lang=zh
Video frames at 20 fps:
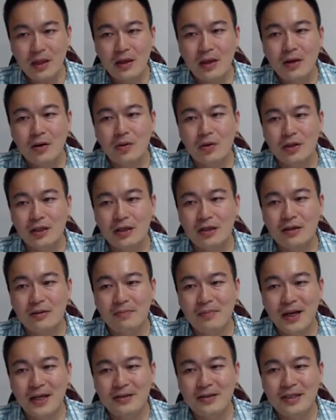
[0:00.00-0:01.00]
我的
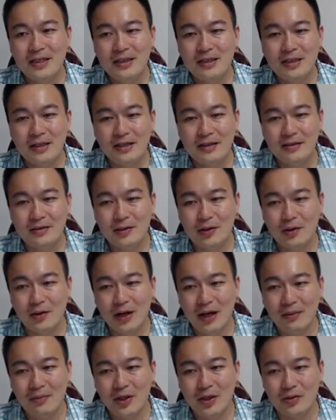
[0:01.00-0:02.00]
半径呢，从
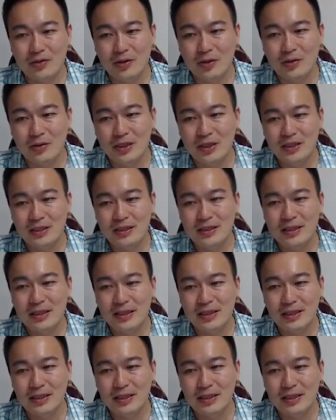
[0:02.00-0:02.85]
还没有受力之前的